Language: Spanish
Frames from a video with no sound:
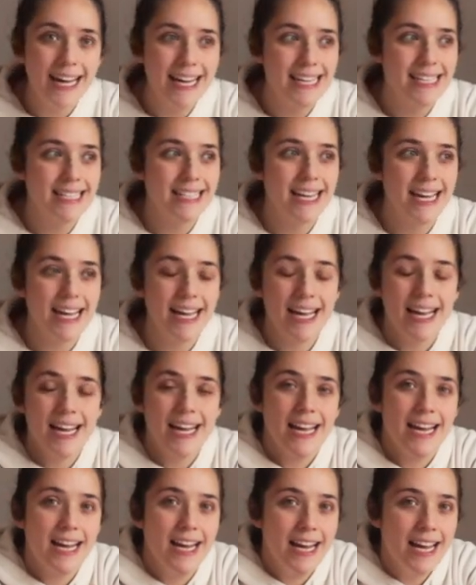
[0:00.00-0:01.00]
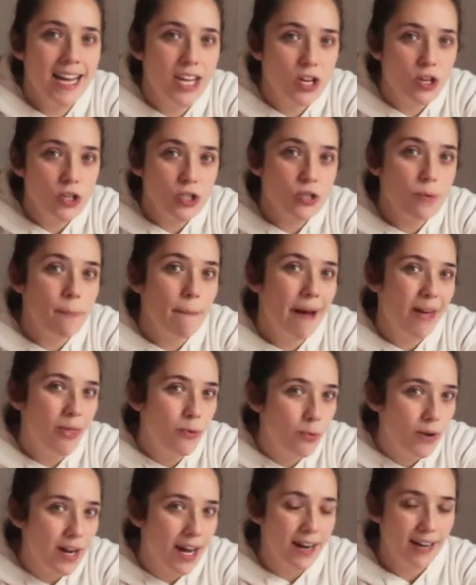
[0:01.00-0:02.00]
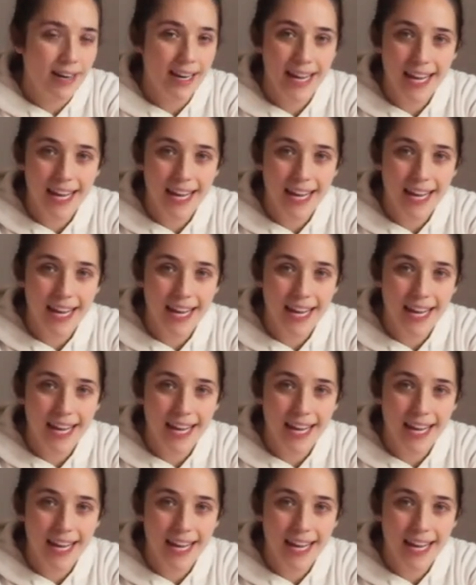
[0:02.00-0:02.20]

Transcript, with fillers: es que ellos maduran,